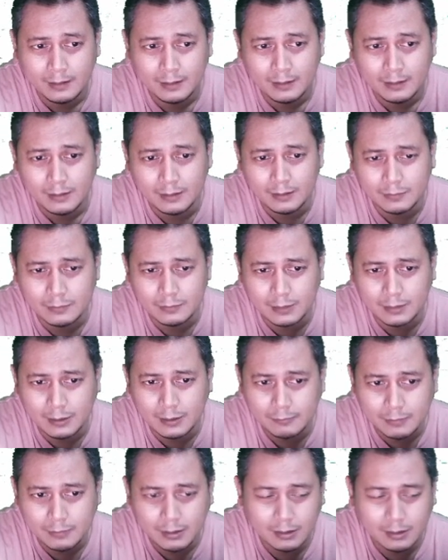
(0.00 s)
itu
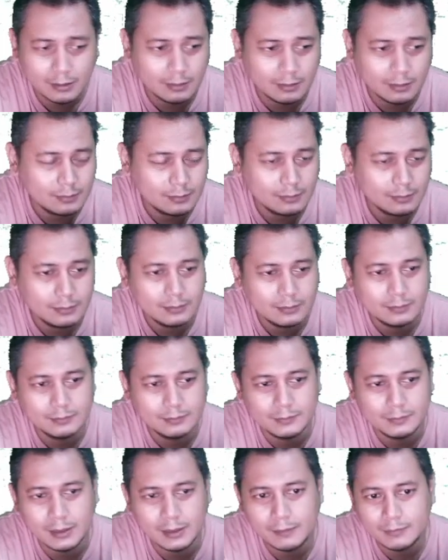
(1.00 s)
lama
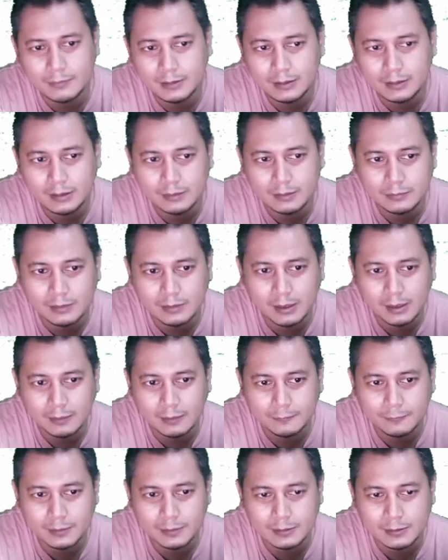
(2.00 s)
lama deh udah
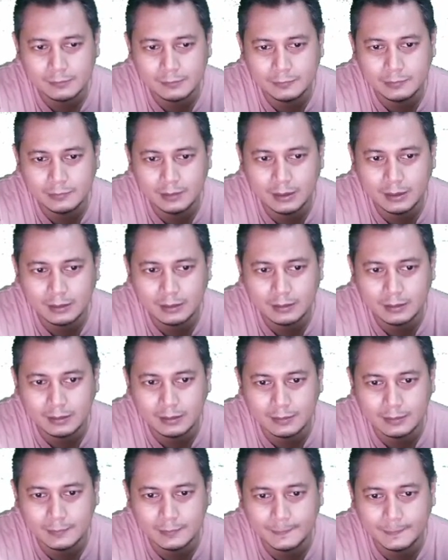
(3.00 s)
hampir sebulan
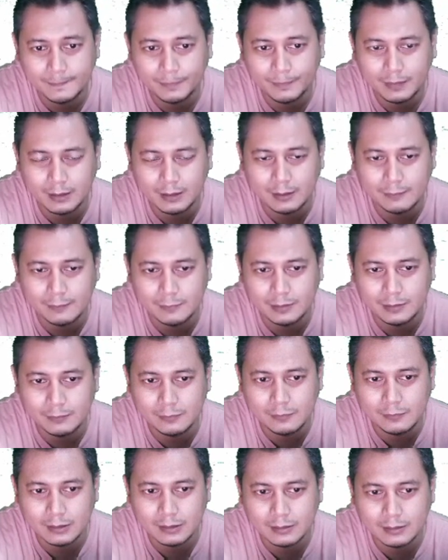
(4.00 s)
kayak tiga
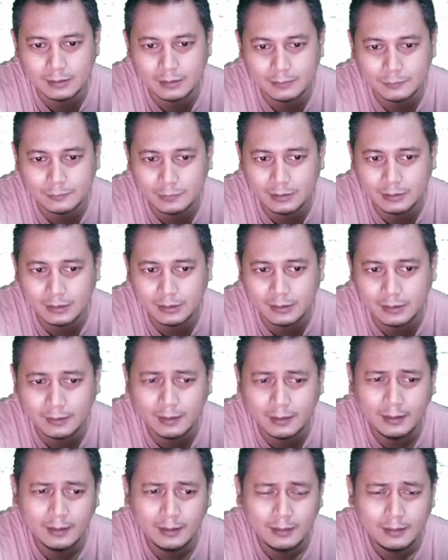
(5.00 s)
mingguan mungkin
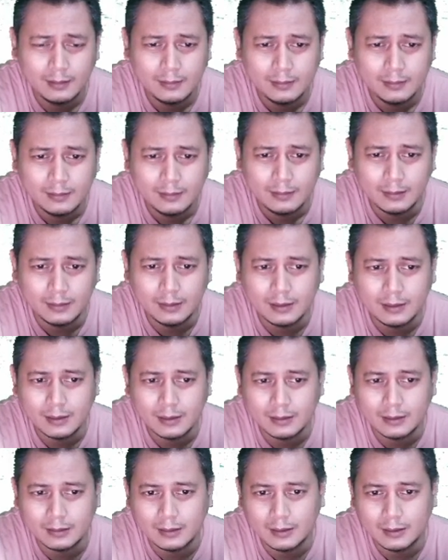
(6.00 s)
ini nggak
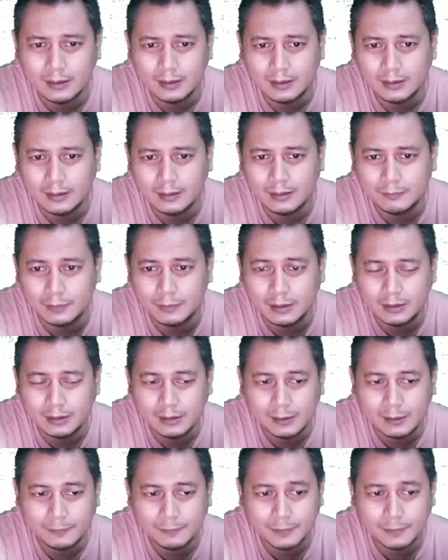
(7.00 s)
ada
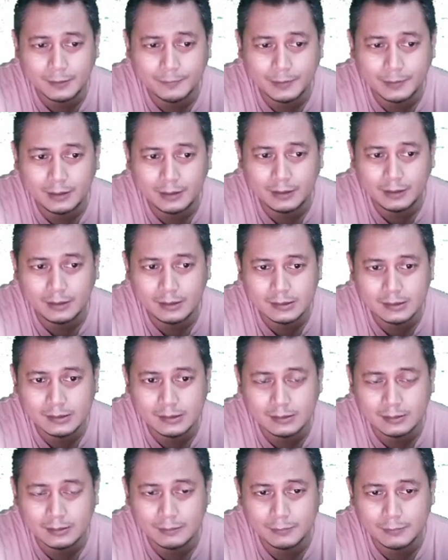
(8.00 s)
berita apa-apa akhirnya
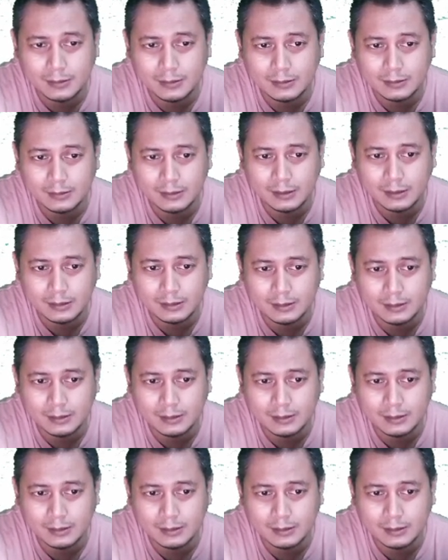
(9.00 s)
Sirtiman tanya